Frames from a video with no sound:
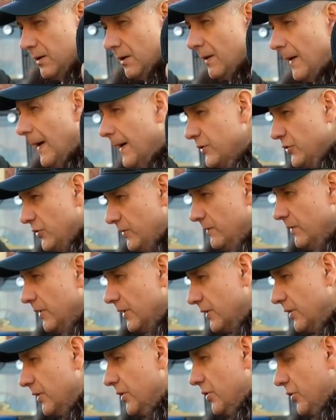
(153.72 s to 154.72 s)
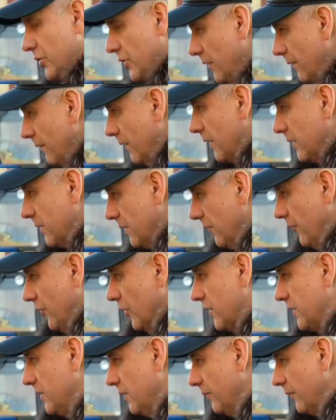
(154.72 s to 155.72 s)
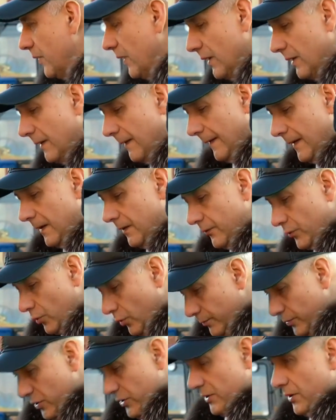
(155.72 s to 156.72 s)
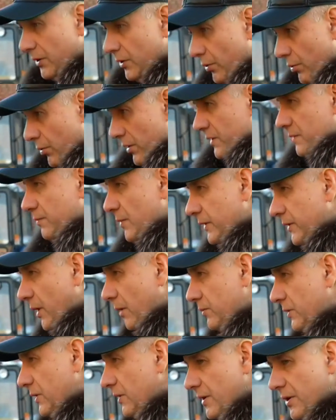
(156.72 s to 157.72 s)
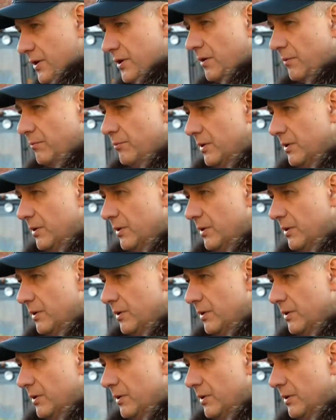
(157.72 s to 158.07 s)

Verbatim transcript: где качественно, где дешевле, где эффективно. В том числе, говорю, рассматривайте наш